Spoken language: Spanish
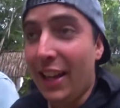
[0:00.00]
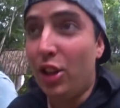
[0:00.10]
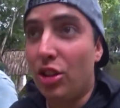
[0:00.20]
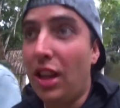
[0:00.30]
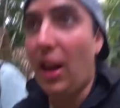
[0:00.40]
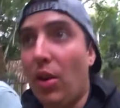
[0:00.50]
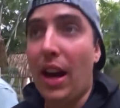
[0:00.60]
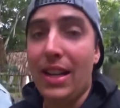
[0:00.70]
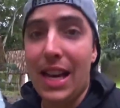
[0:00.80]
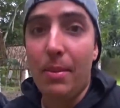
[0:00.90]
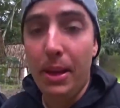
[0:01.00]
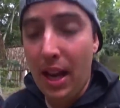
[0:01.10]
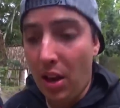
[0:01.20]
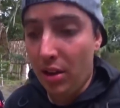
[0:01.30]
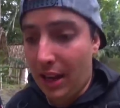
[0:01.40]
Entonces, claro, allá el
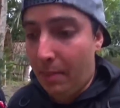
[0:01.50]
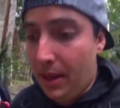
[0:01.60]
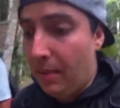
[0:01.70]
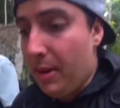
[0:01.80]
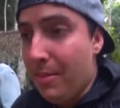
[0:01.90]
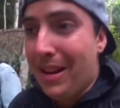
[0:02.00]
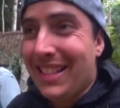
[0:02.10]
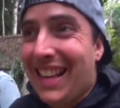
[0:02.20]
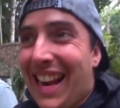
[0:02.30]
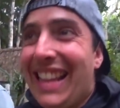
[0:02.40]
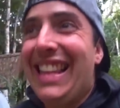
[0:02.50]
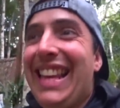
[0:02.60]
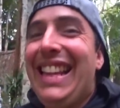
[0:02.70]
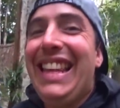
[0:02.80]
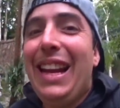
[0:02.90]
mirador es la pirámide más grande
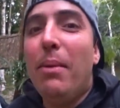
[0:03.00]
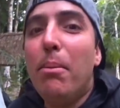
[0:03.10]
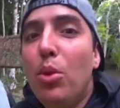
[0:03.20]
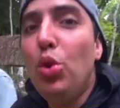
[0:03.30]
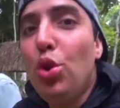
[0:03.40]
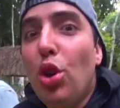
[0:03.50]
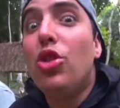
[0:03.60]
del mundo,